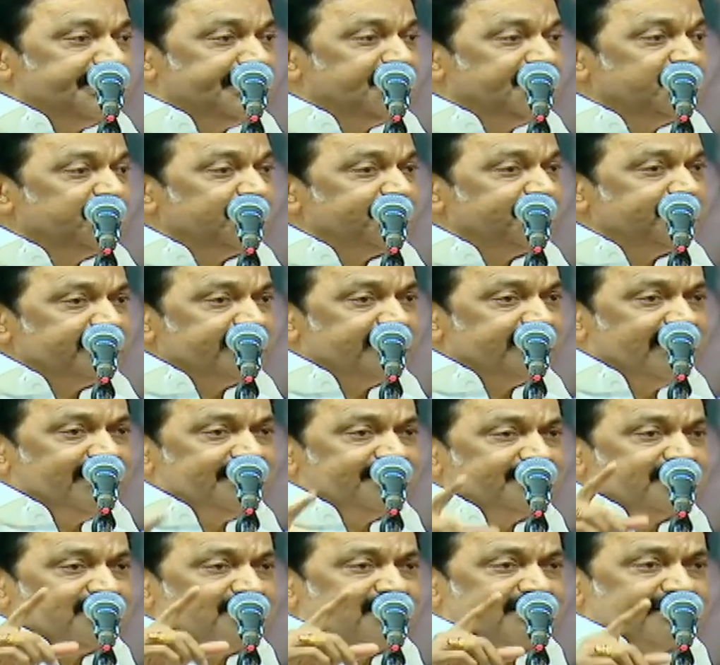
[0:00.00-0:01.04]
எழுபது
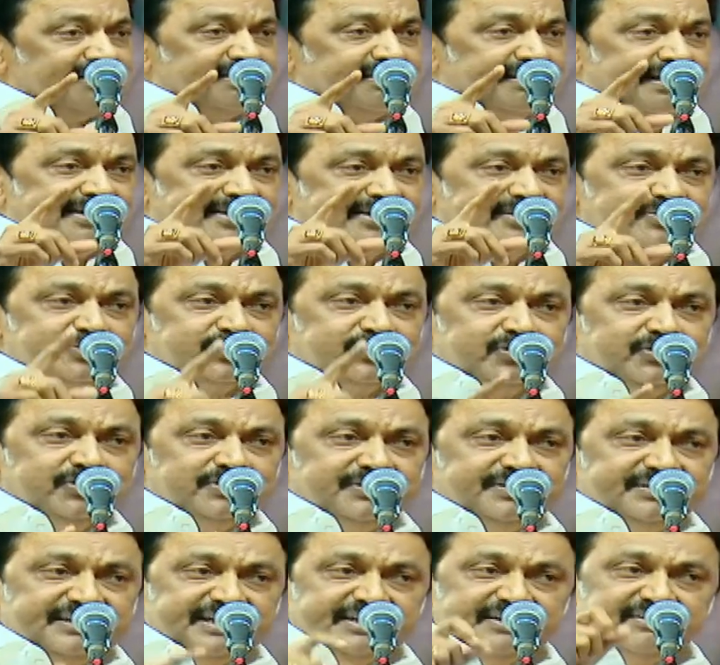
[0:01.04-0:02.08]
ஆண்டுகளை
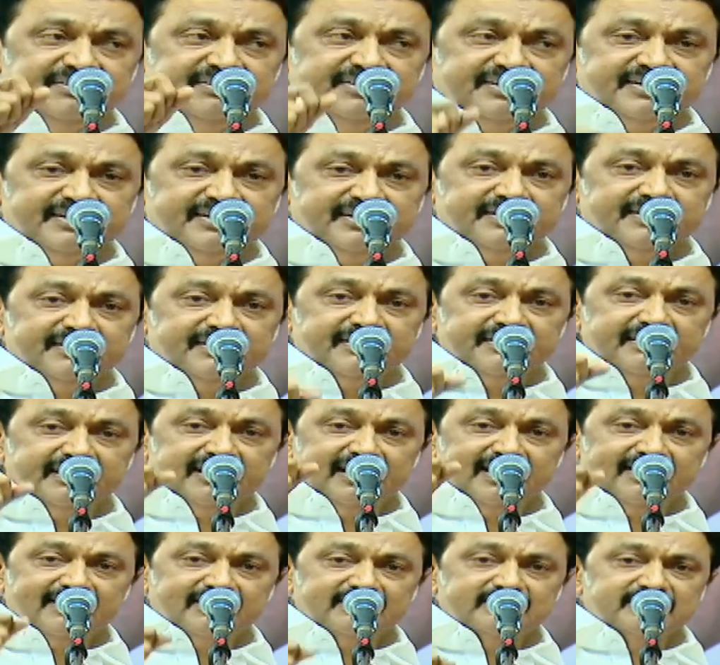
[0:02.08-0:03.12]
கடந்தும் நின்று
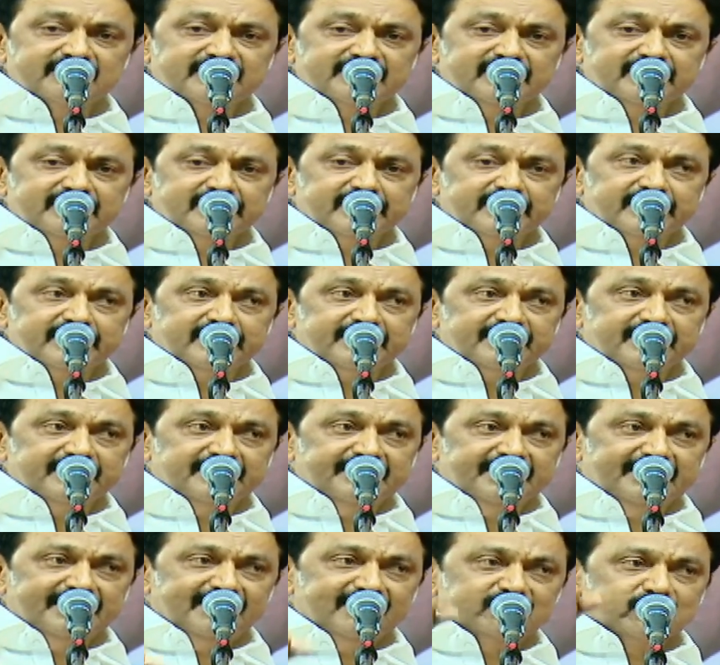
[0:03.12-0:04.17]
நிலைத்து
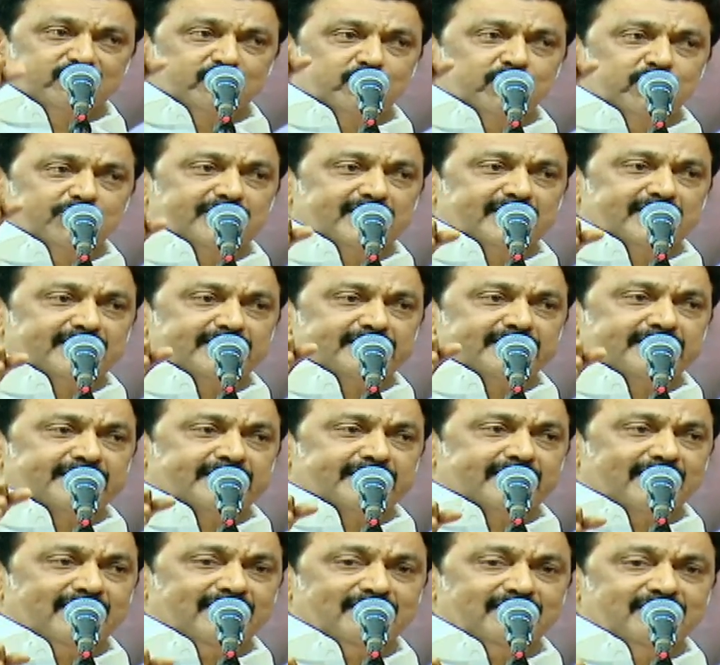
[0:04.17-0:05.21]
நீடித்து கொண்டிருக்கிறது
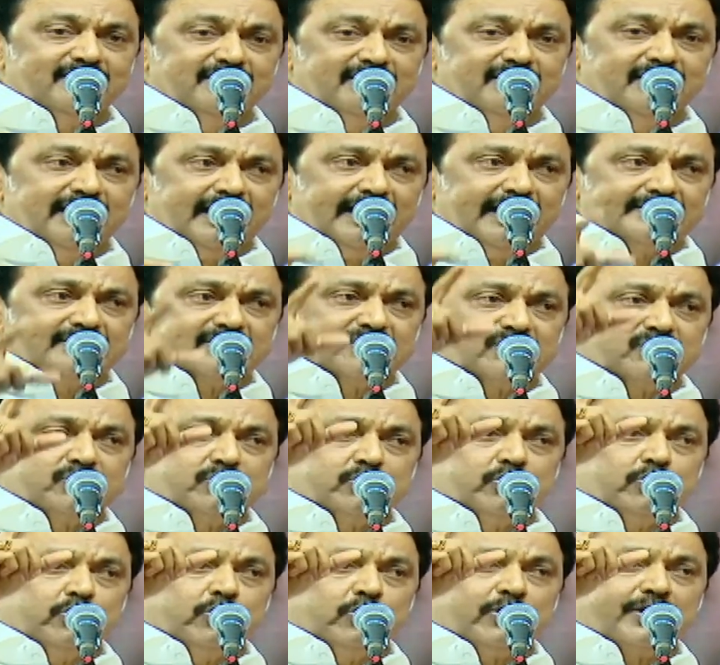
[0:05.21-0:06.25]
என்றால் அதற்கு
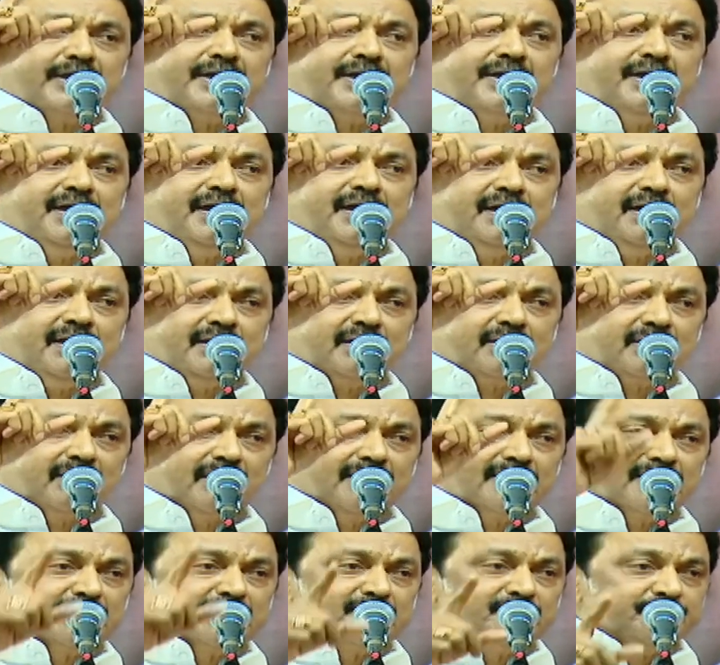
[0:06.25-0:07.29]
ஒரே
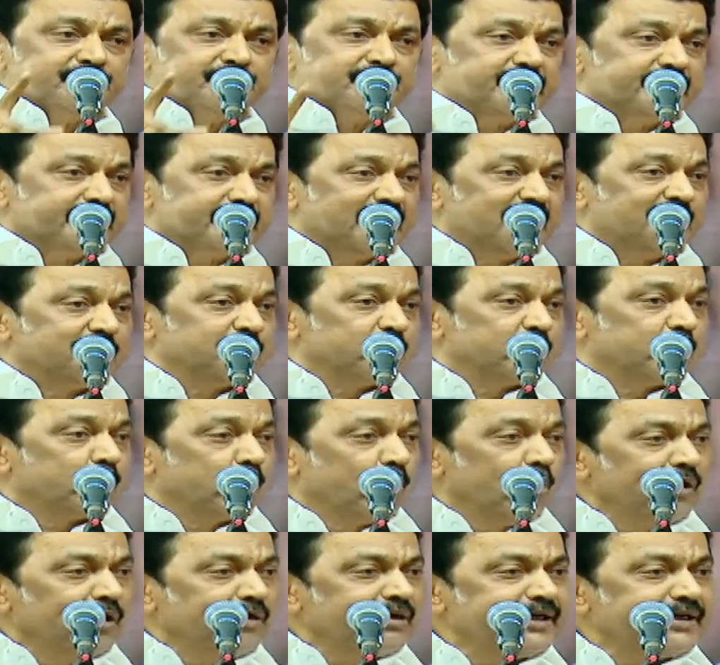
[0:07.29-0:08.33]
காரணம் நாம்
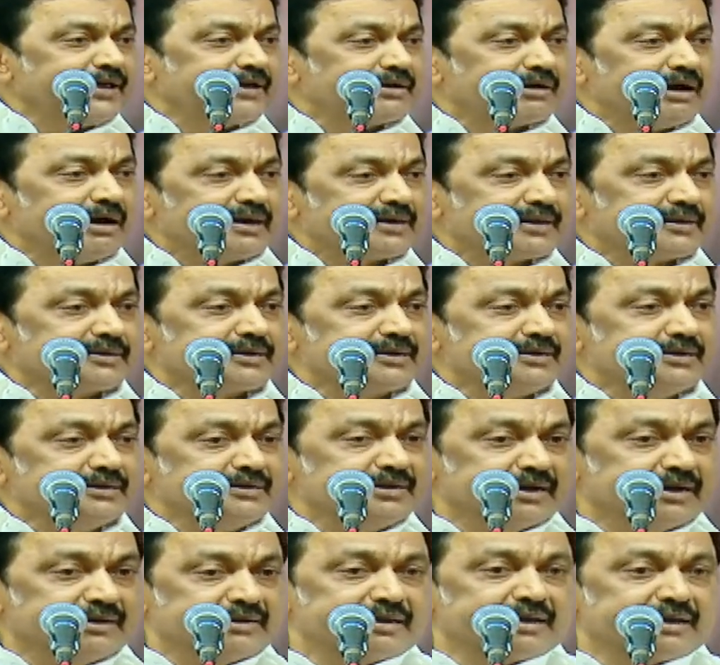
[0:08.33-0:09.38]
கொள்கைக்காரர்கள்
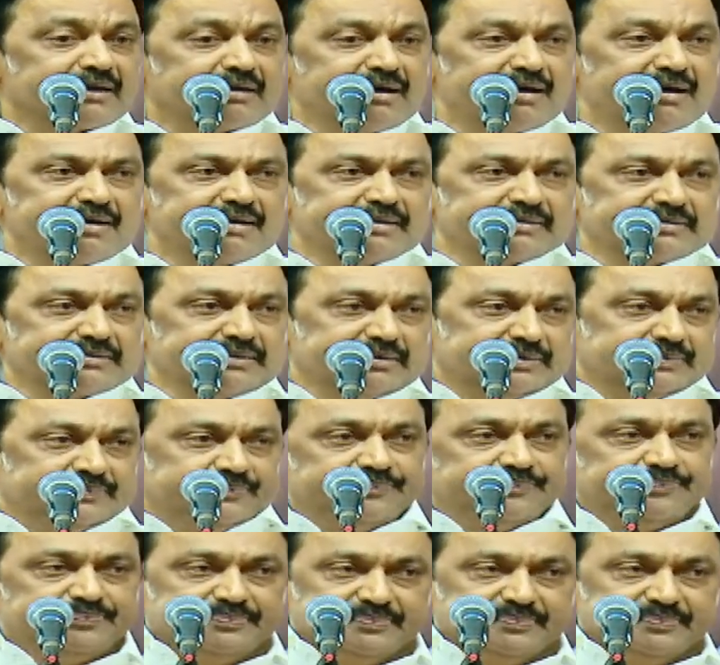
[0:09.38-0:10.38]
என்கிற காரணத்தால்